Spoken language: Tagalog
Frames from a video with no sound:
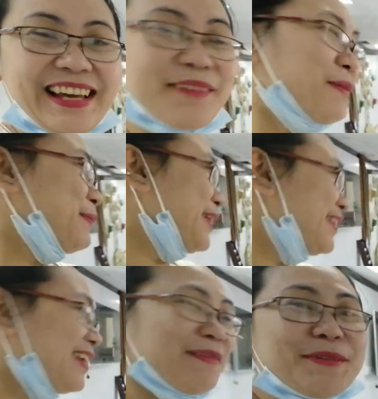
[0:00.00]
Happy
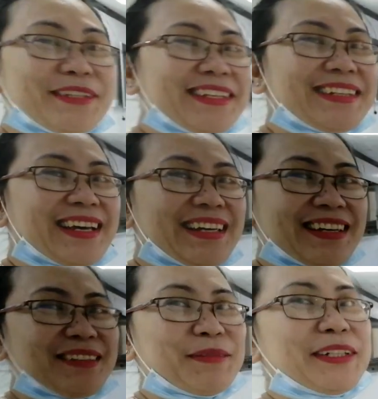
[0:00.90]
birthday, Monina.
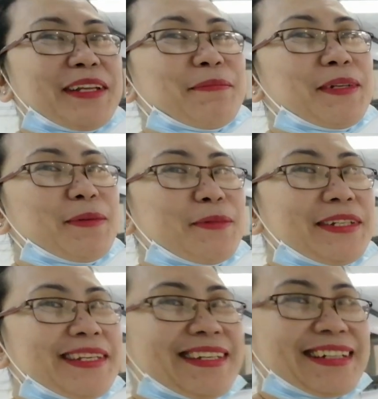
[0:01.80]
Ayan, birthday po ni
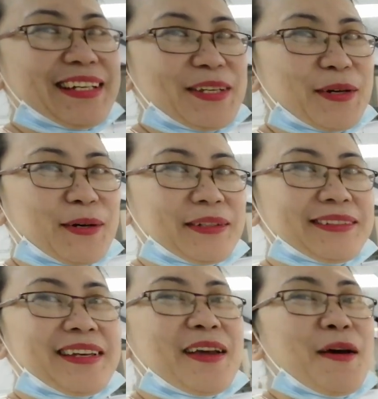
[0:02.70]
Monina ngayon.